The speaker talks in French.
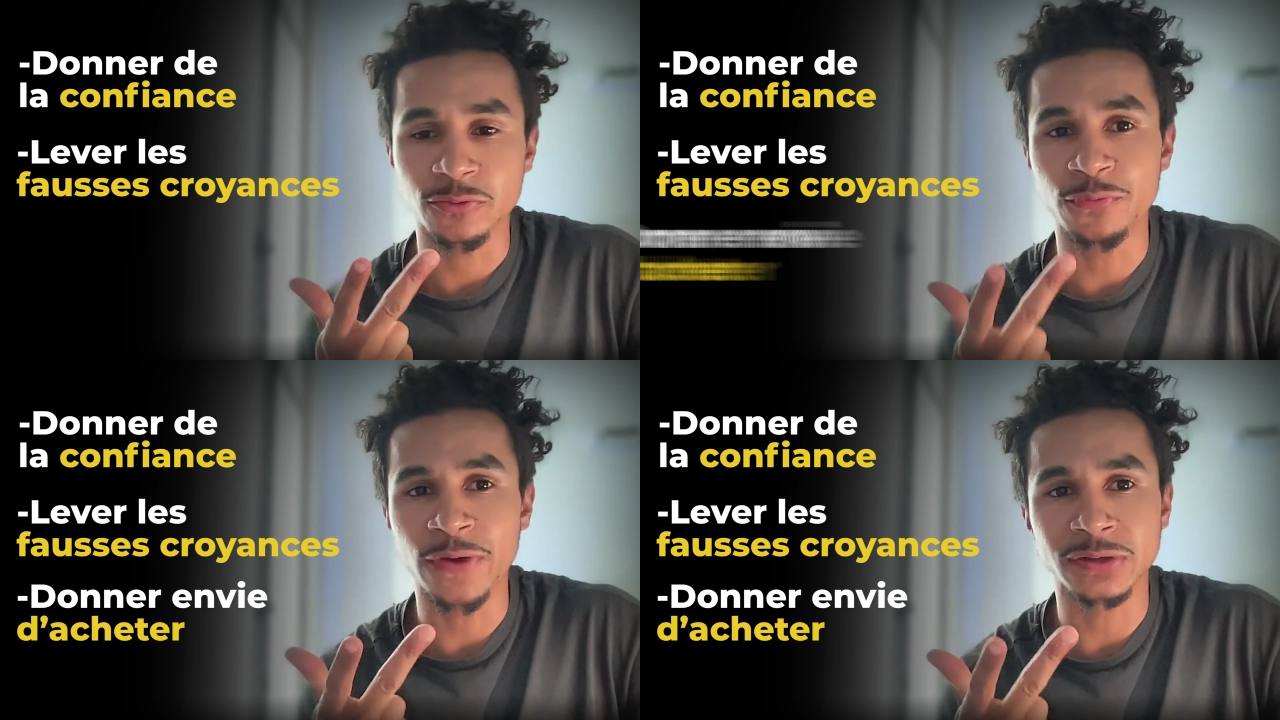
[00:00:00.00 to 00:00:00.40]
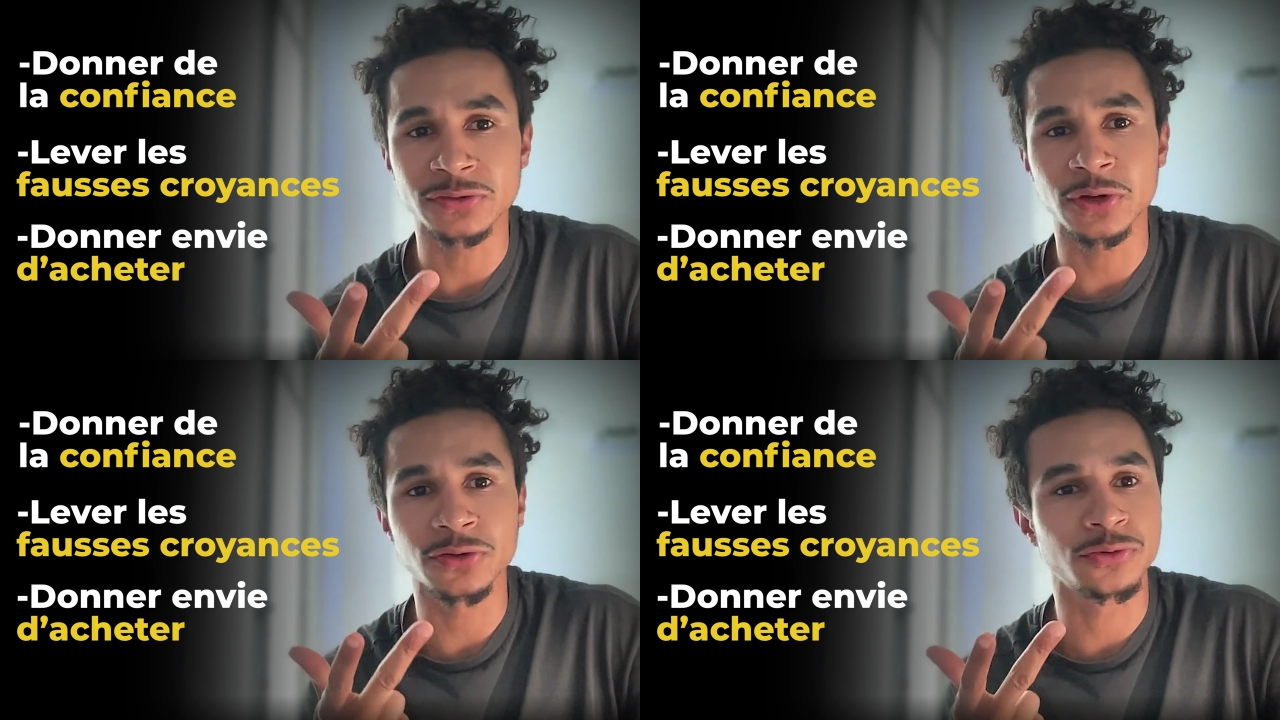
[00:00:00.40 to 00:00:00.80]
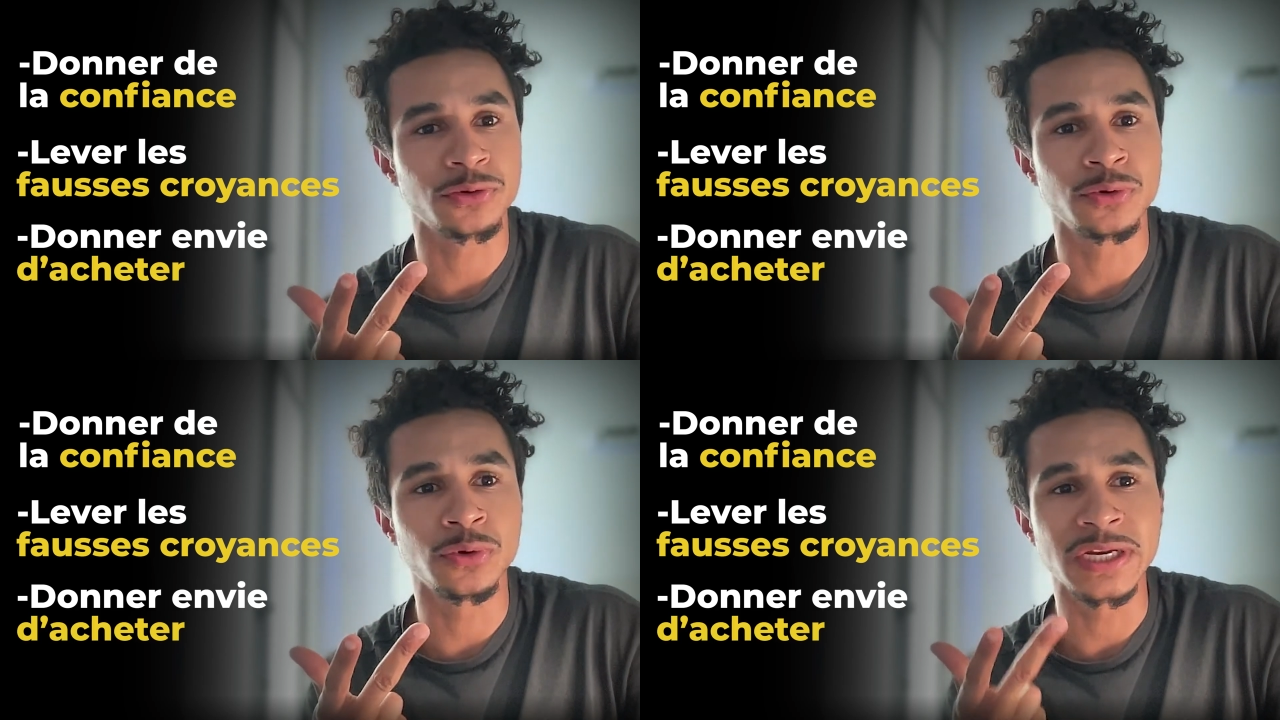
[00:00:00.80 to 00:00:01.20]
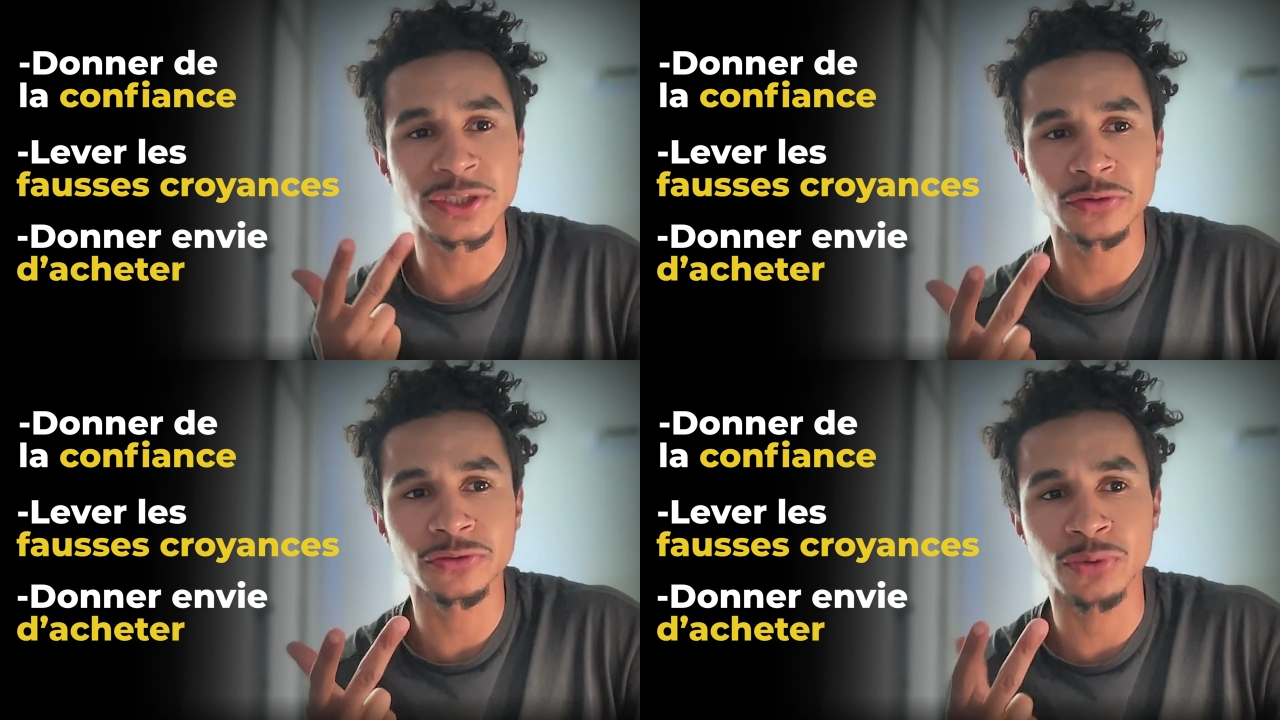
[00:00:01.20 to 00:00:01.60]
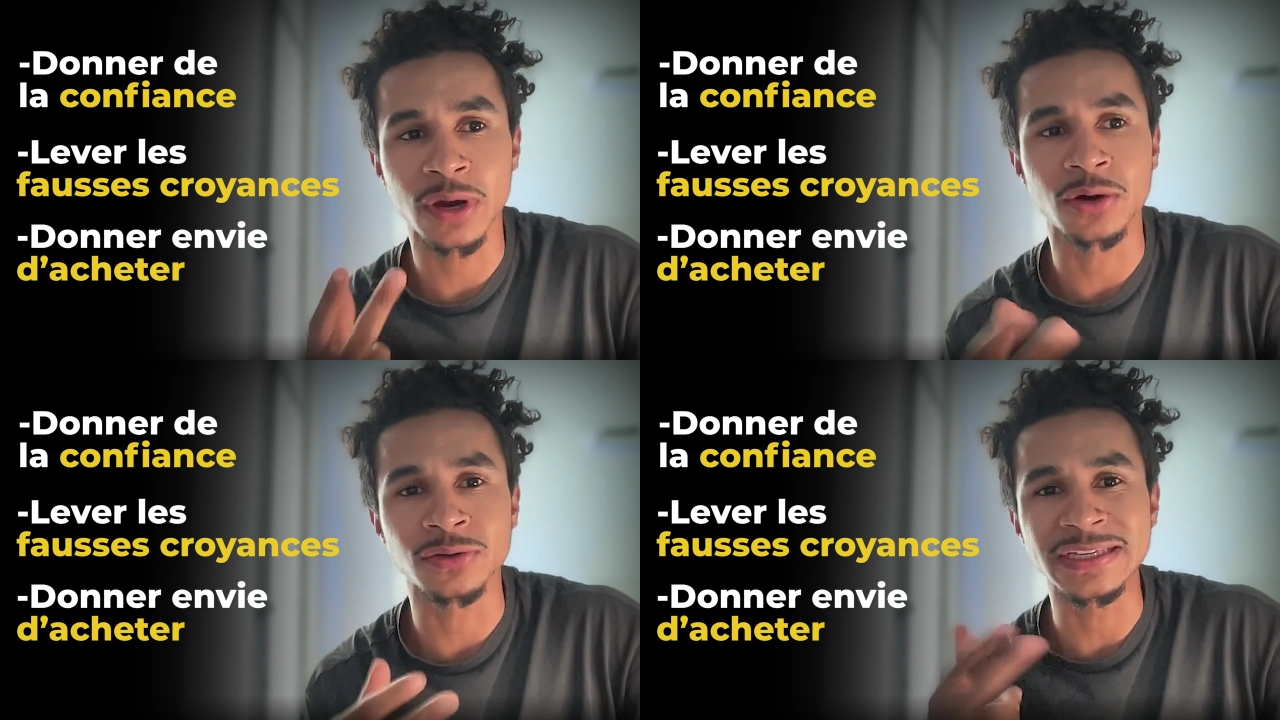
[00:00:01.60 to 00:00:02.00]
de faire en sorte que les gens
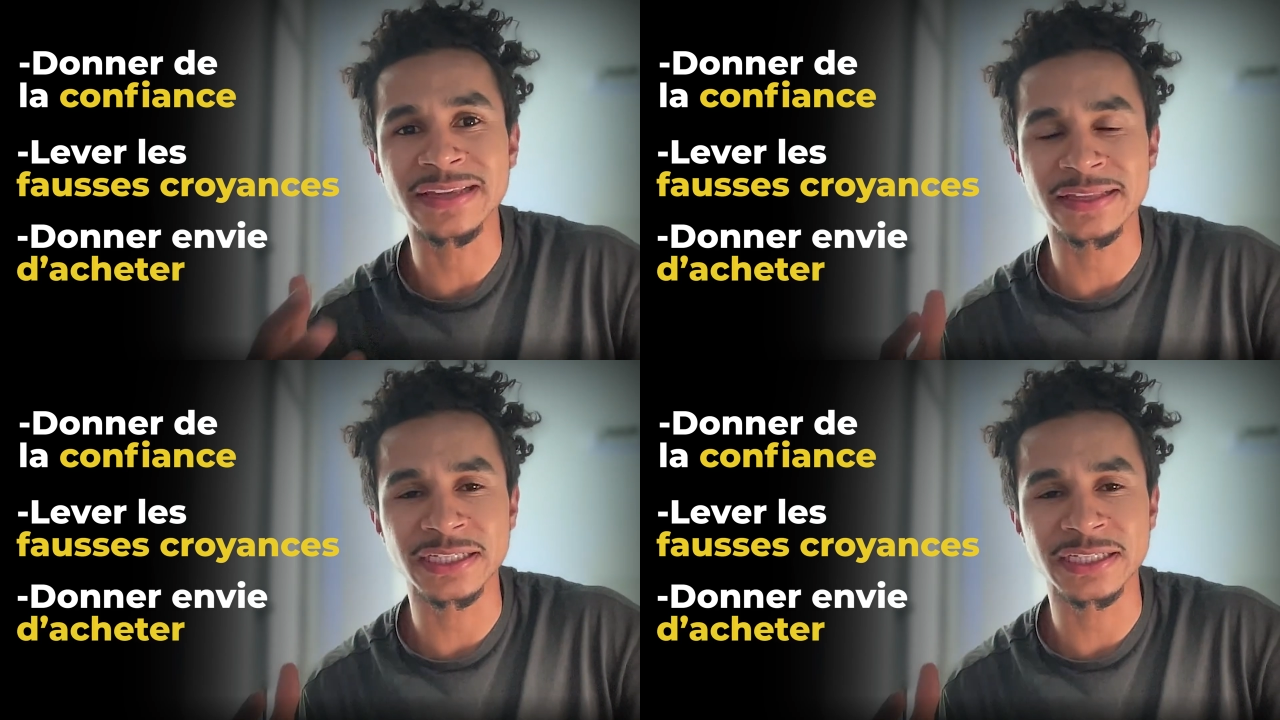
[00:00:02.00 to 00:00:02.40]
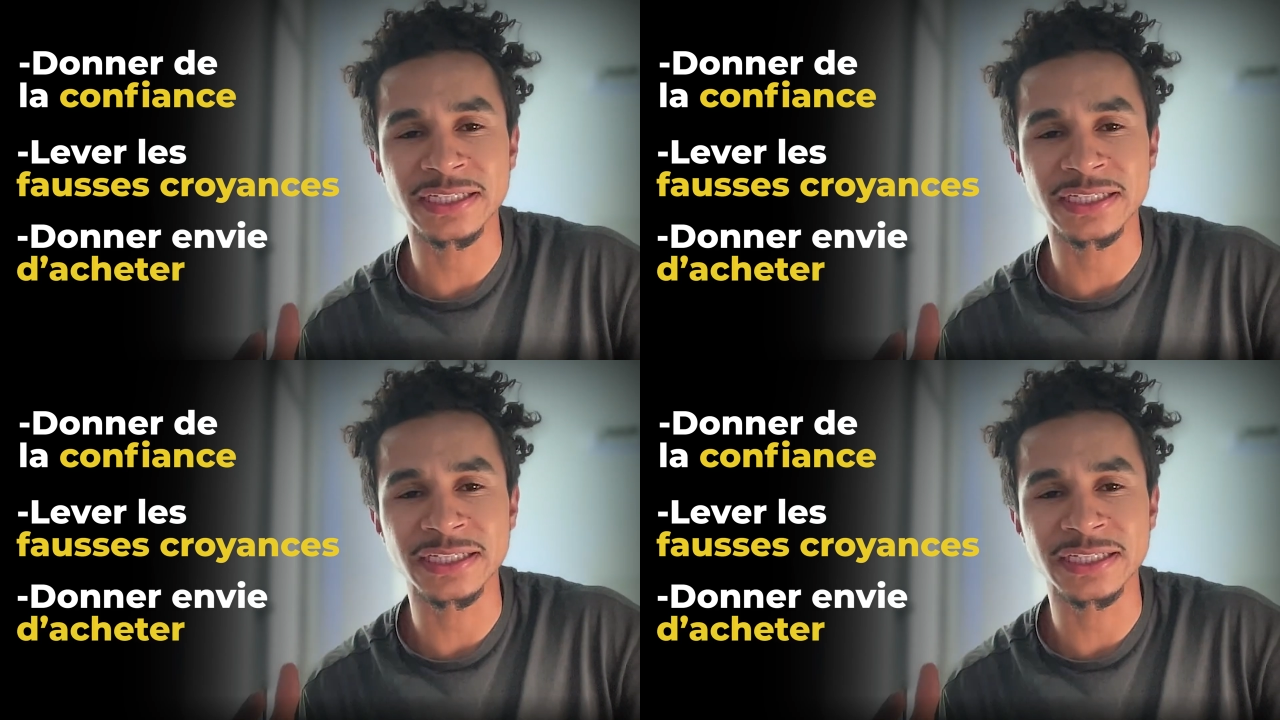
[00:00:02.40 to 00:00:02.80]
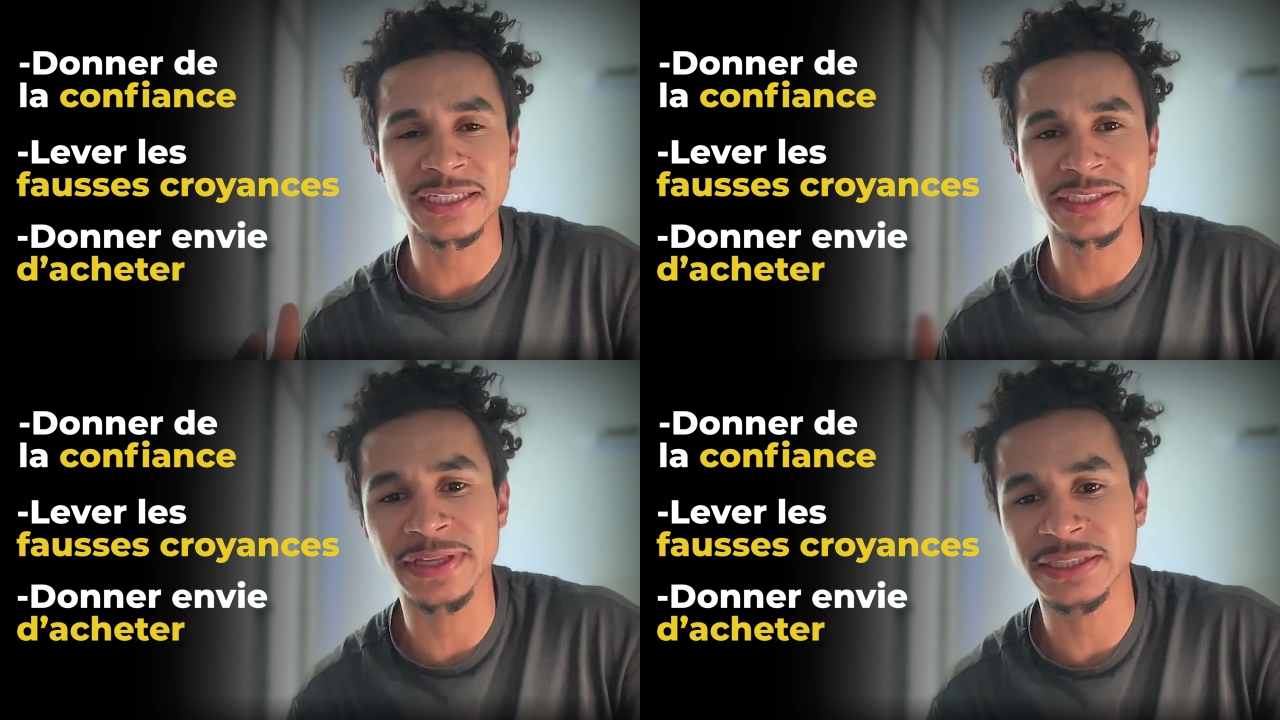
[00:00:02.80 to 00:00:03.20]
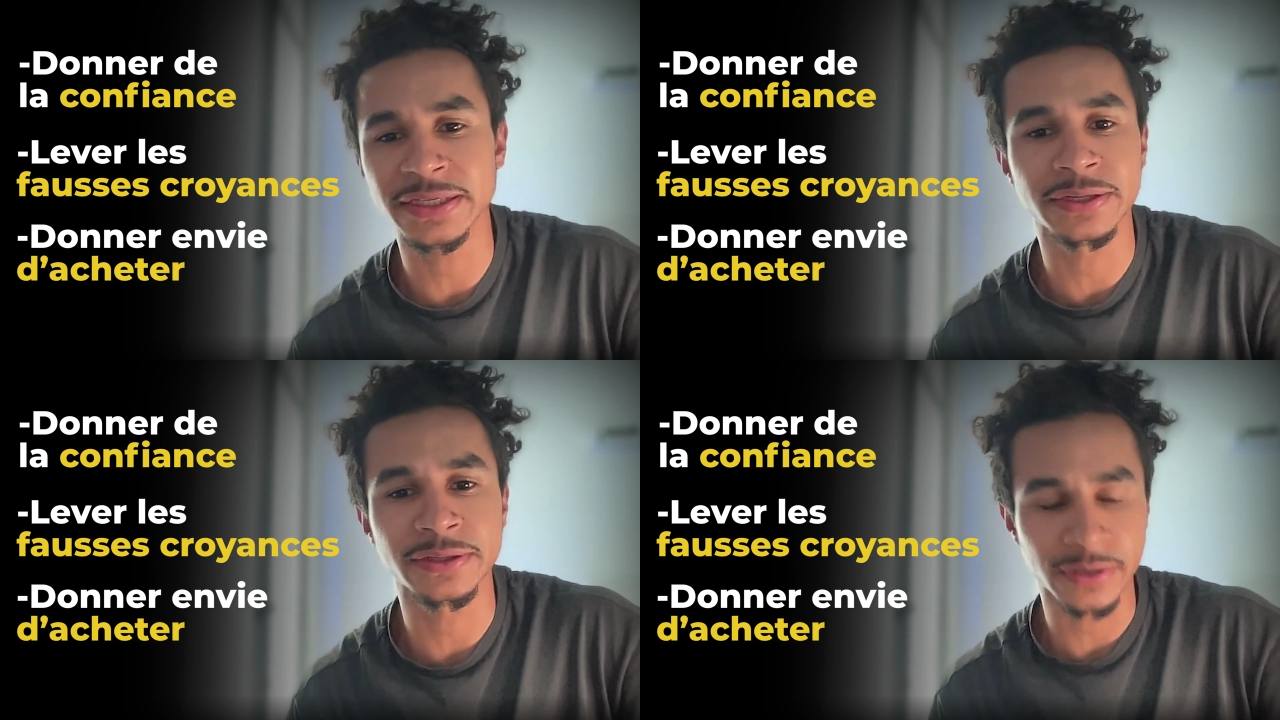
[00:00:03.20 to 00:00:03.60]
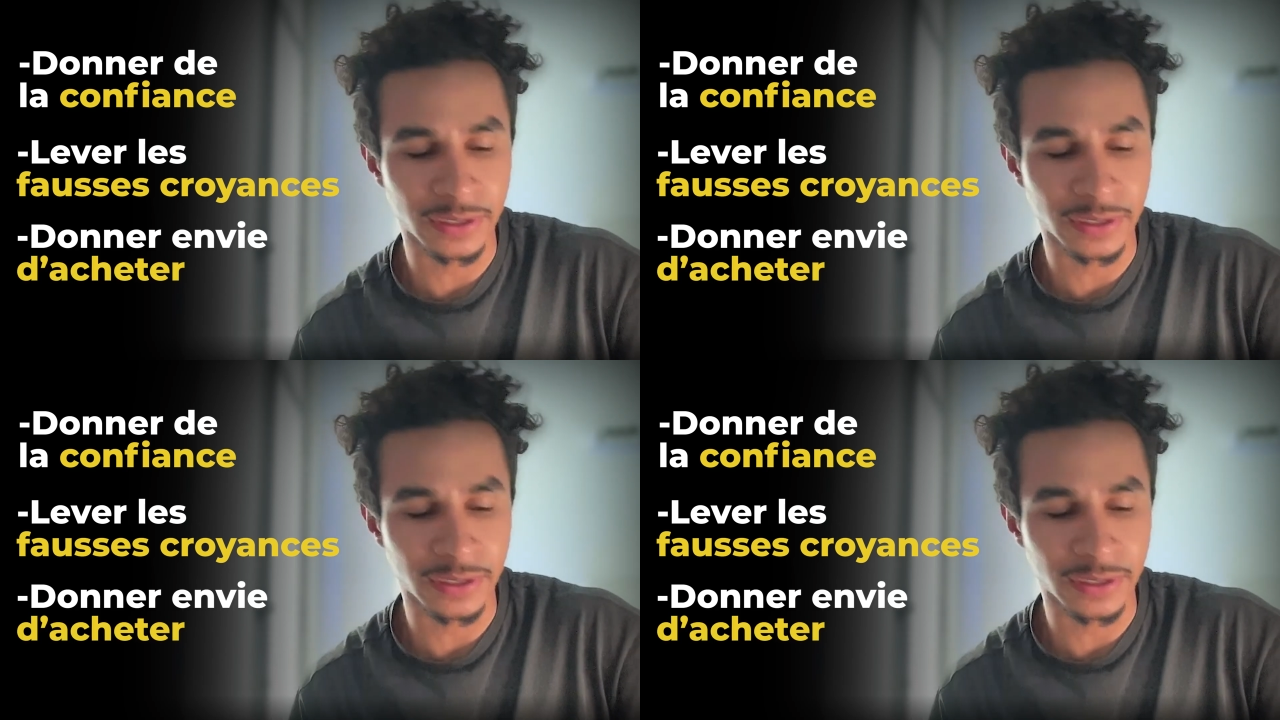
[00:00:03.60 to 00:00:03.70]
soient en état d'acheter et envie d'acheter euh, la